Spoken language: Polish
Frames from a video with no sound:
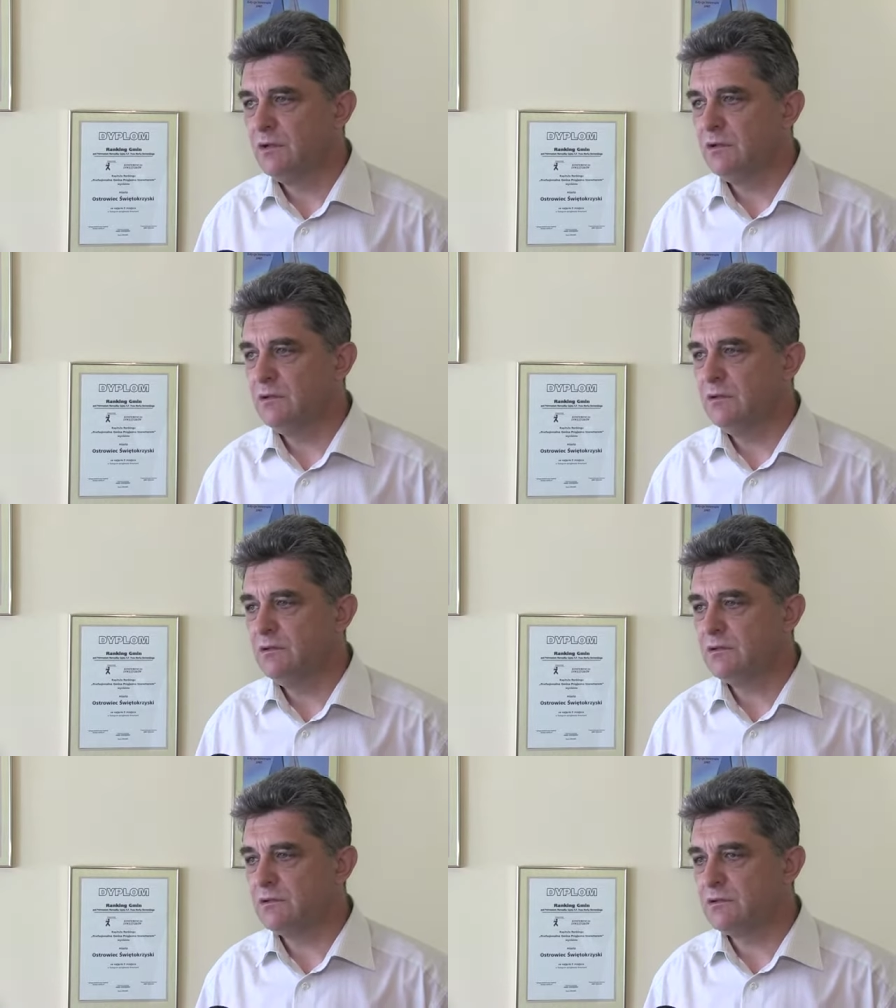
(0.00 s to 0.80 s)

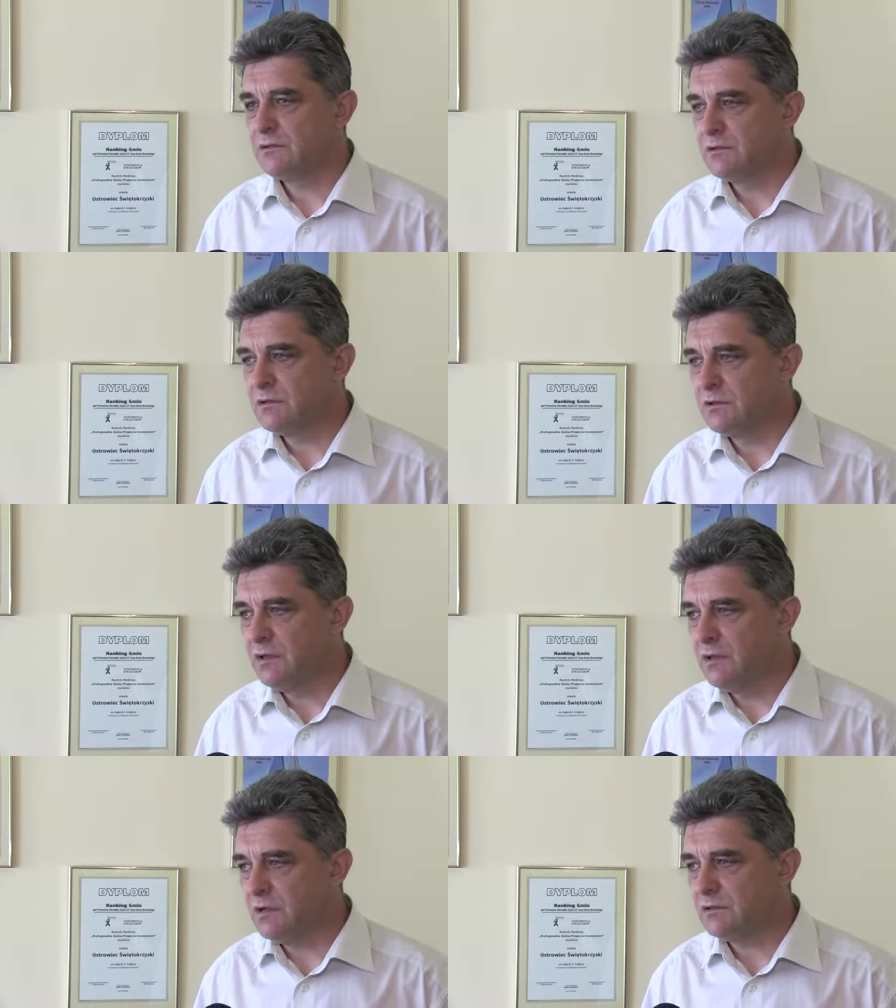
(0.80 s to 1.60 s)
I
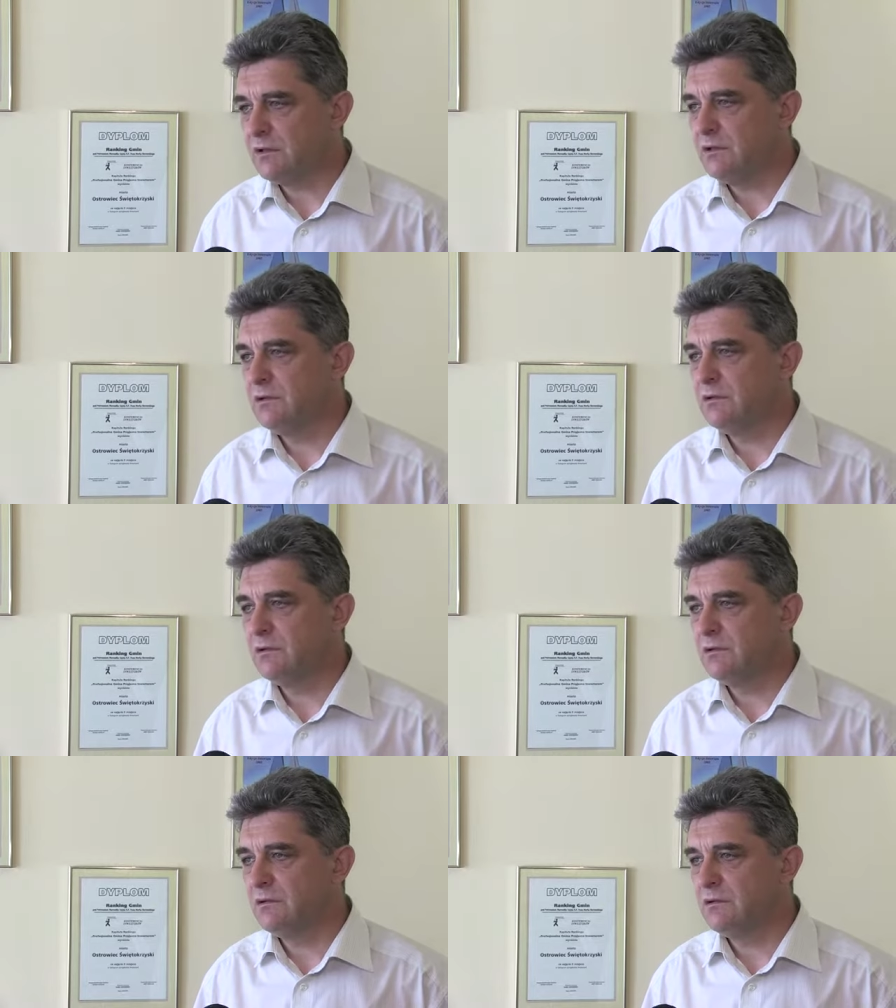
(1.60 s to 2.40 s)
kilka
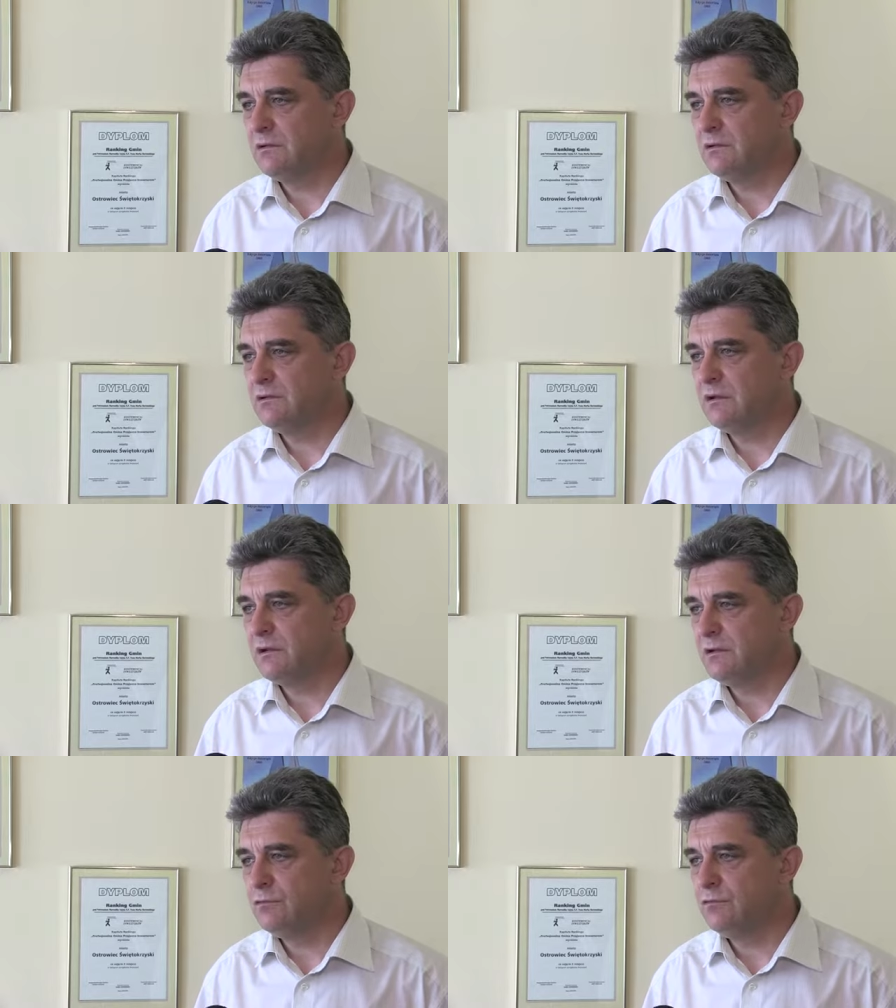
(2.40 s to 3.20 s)
takich y,
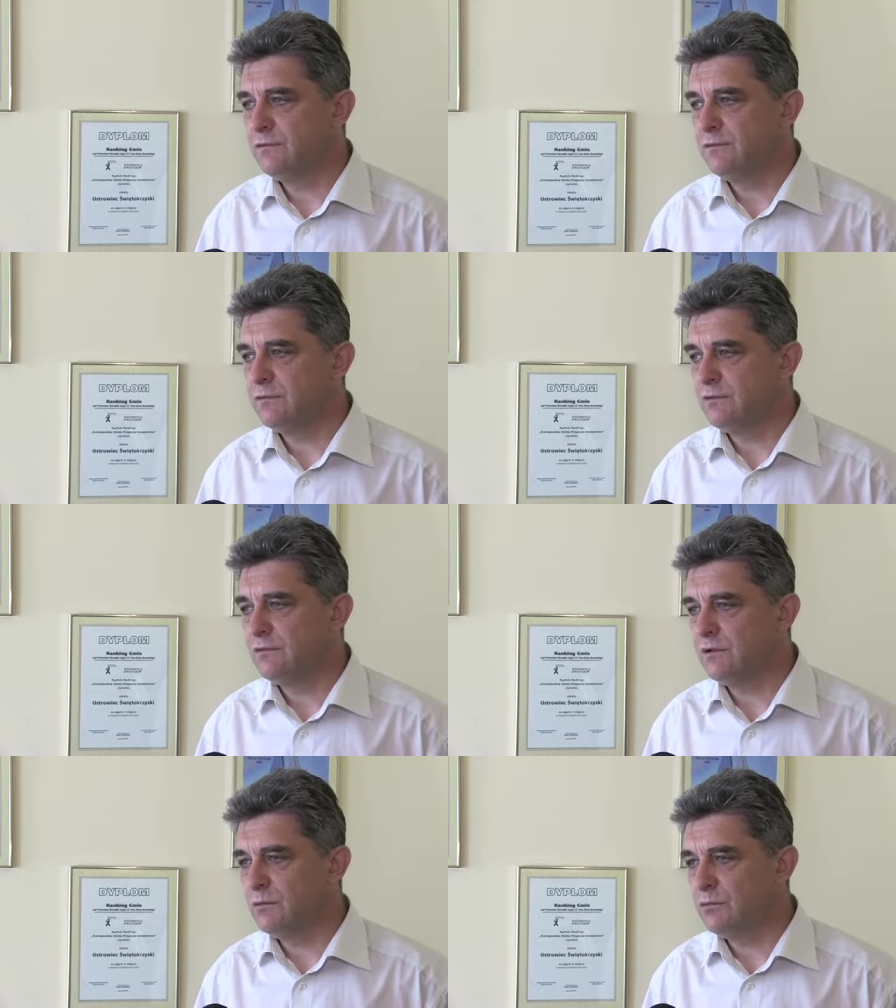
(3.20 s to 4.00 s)
terenów
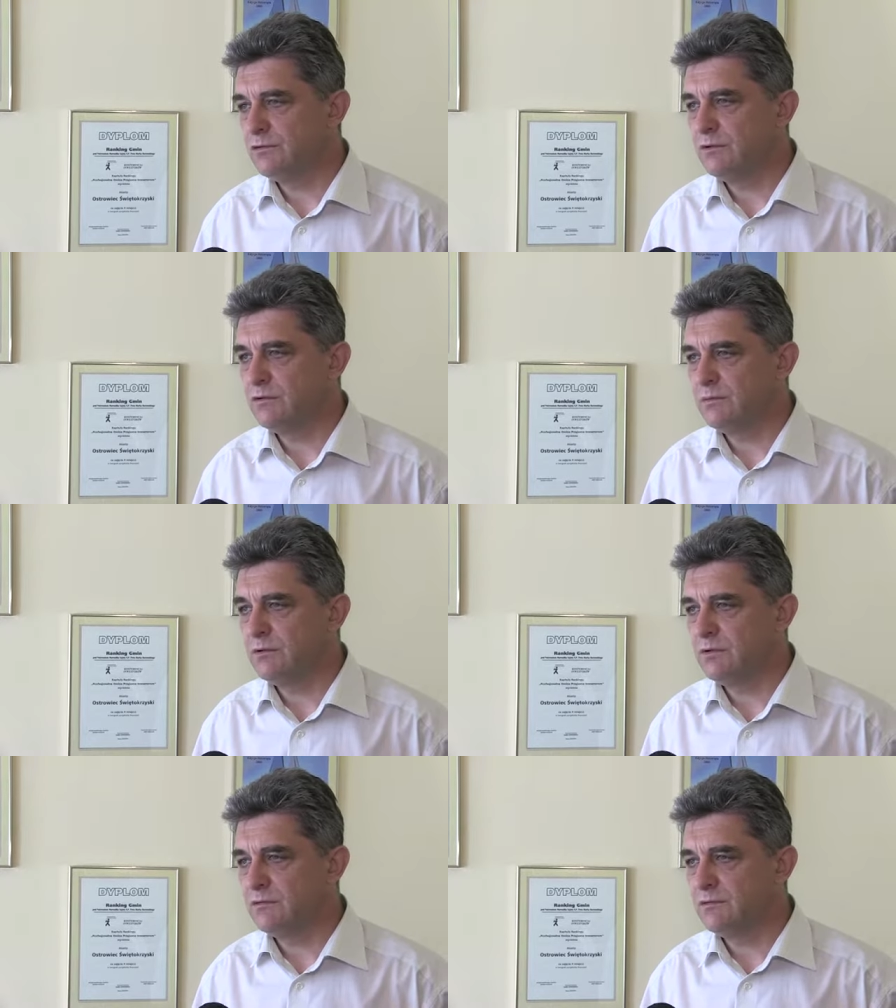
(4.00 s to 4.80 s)
zostało już
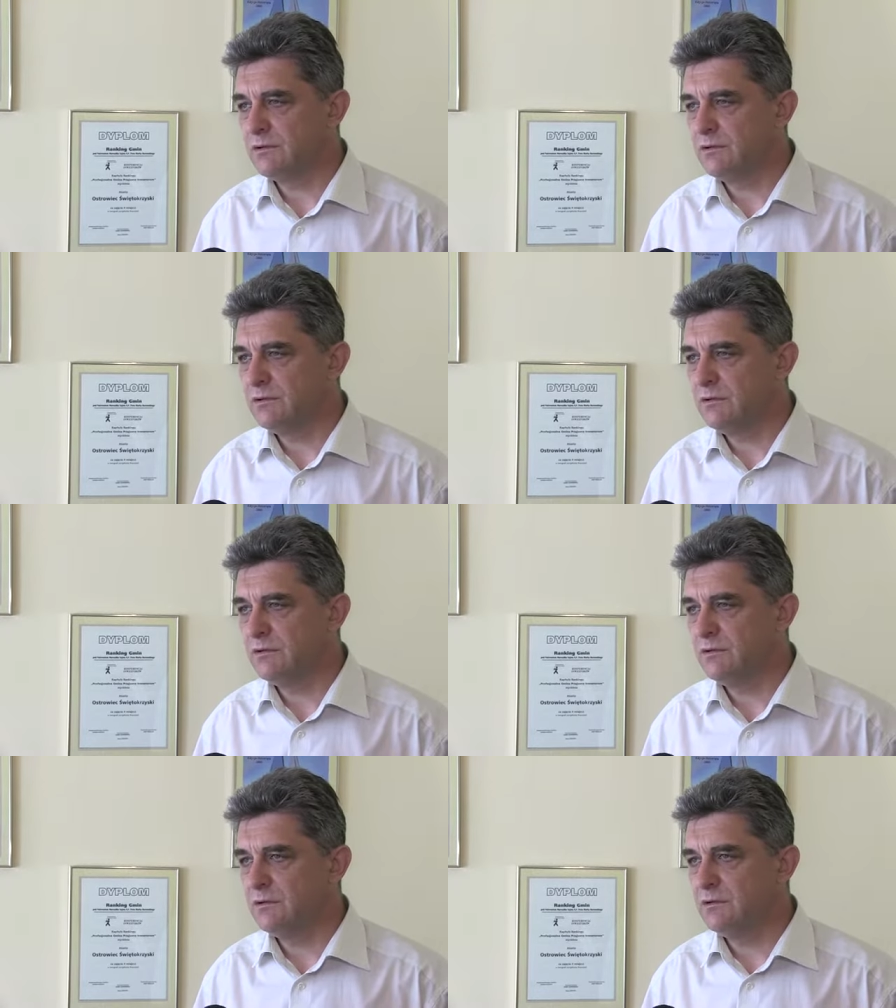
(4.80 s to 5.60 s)

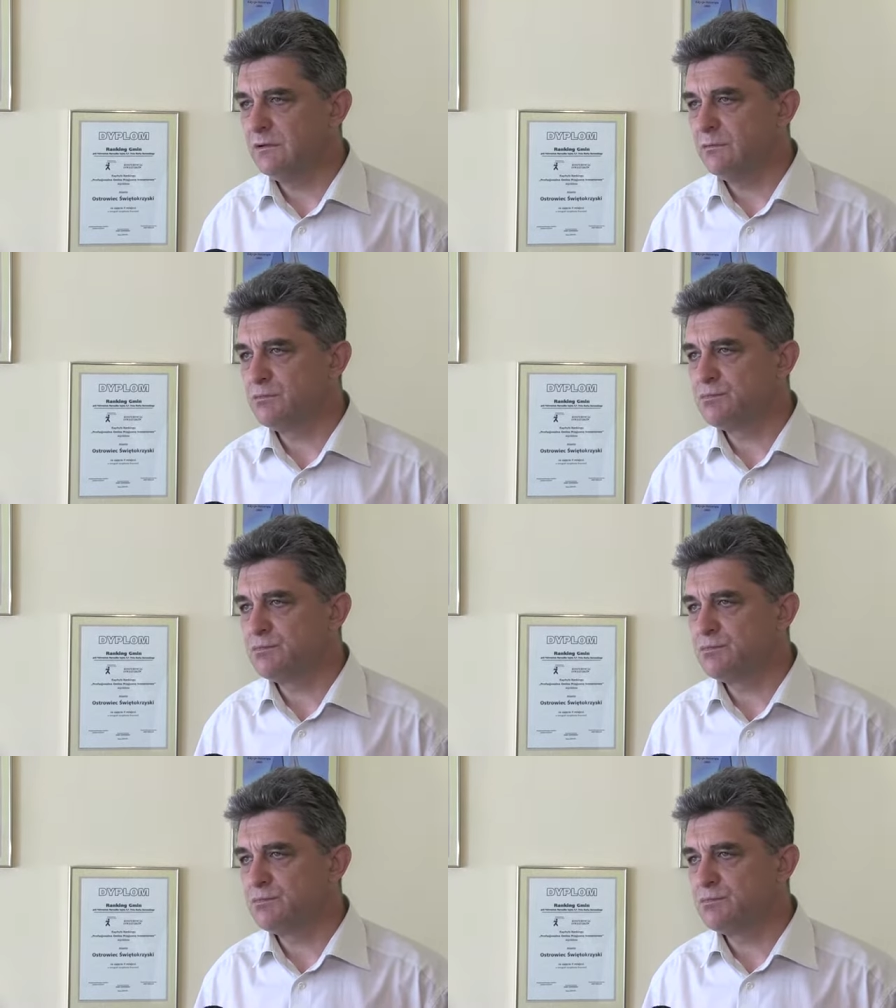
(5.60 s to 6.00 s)
zagospodarowanych, y,